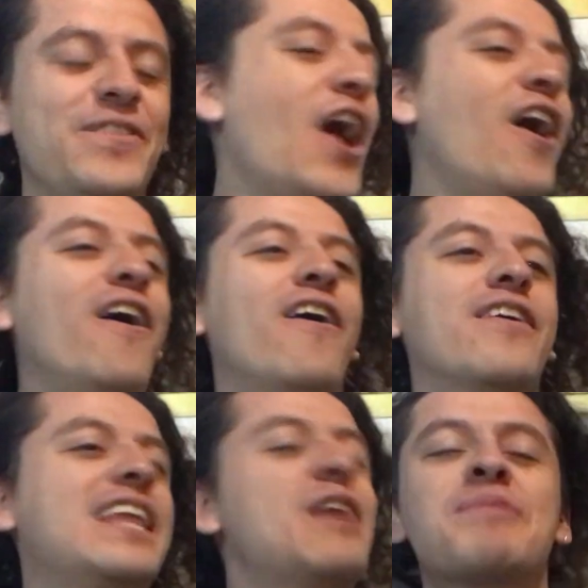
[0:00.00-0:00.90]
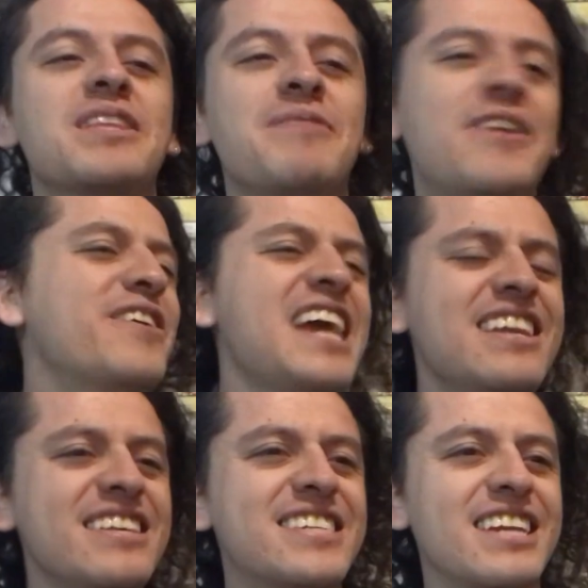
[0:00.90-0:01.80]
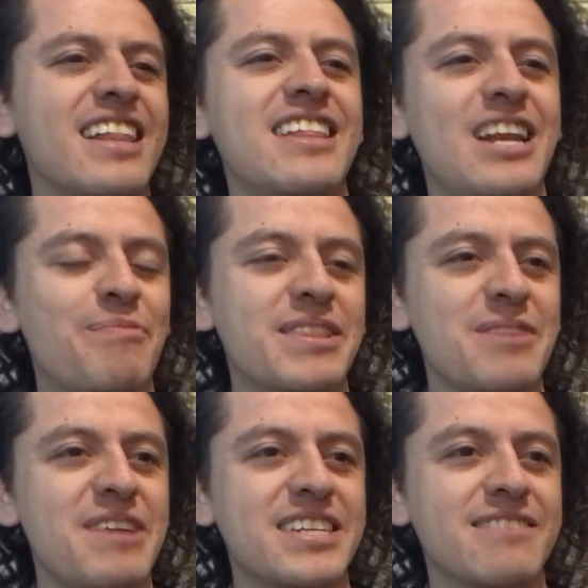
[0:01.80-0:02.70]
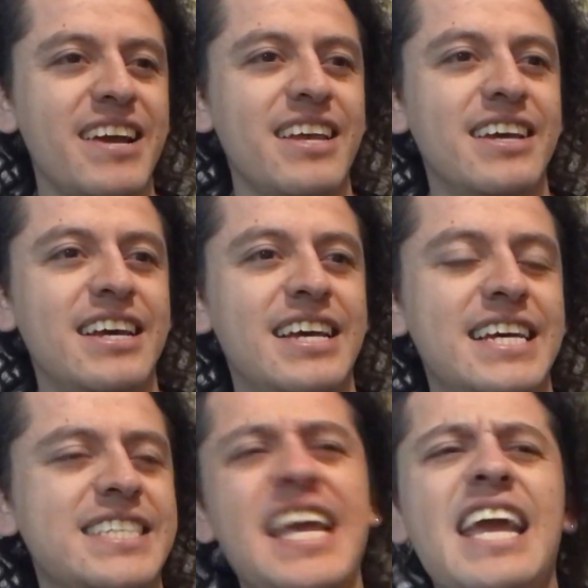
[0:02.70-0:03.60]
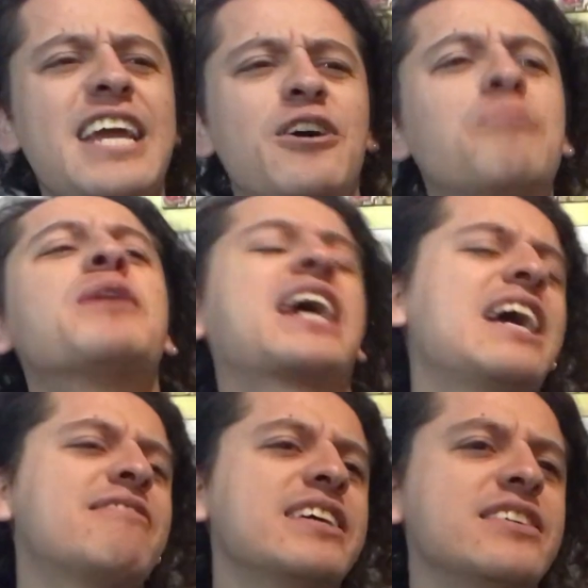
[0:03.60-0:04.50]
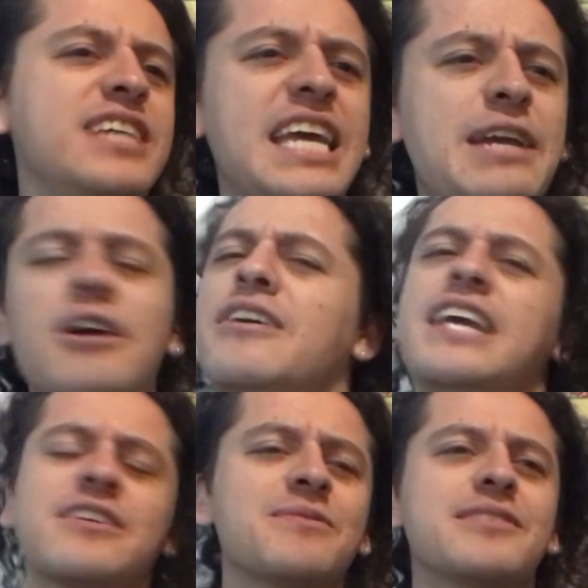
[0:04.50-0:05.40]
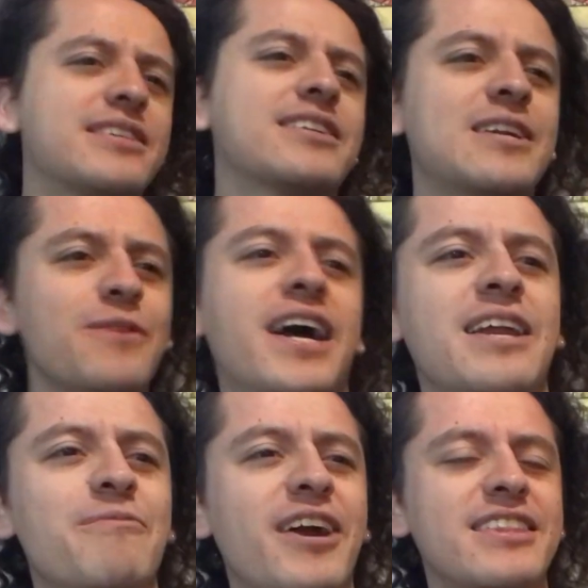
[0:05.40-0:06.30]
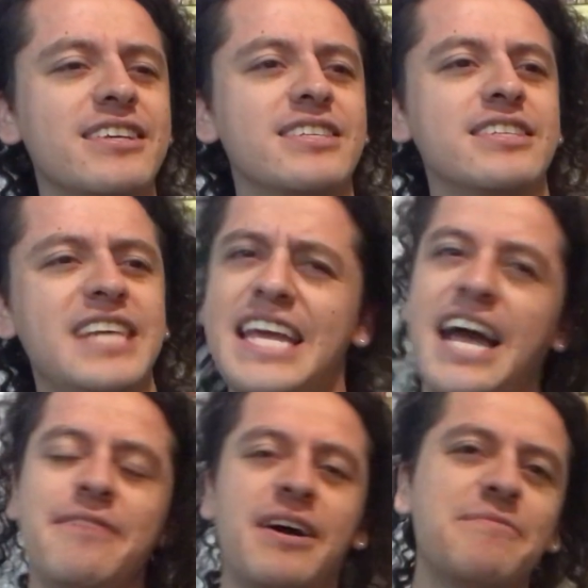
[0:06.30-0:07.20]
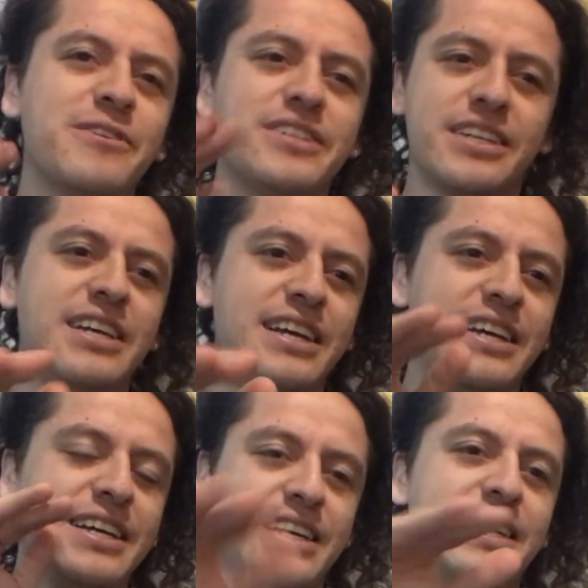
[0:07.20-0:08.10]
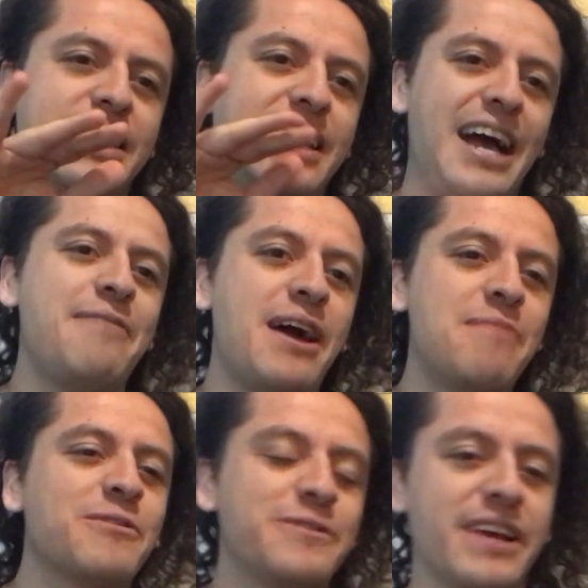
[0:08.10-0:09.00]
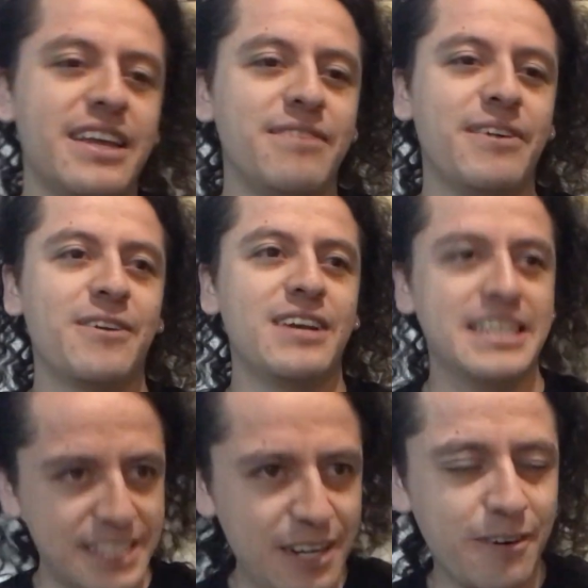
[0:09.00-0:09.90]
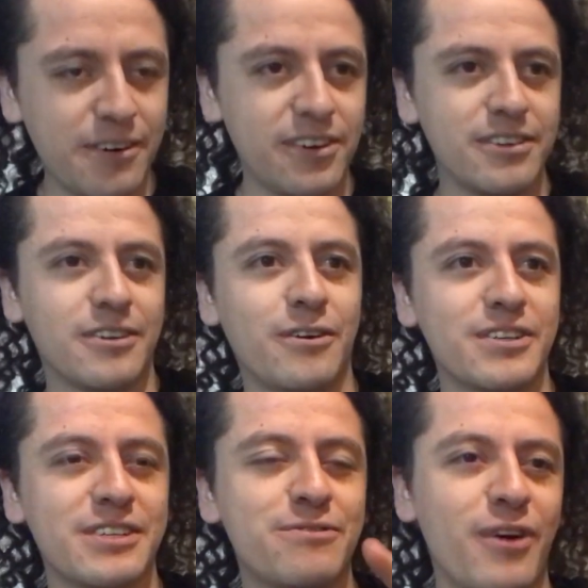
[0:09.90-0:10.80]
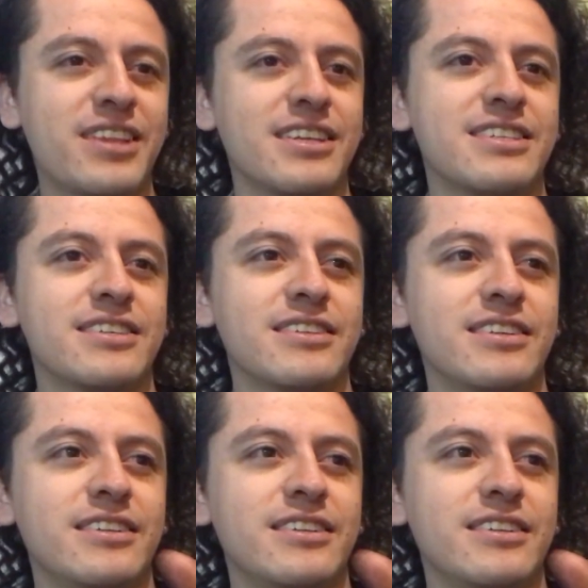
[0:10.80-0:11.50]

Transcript: No, de la pandemia, no, ya ni dice nada de la pandemia ese güey. Sí, no, ¿por qué, güey? Sí, no, ya somos tercer lugar en muertes. Sí, ahí vamos. Ahí vamos, güey. Pero les dijo cosas fuertes.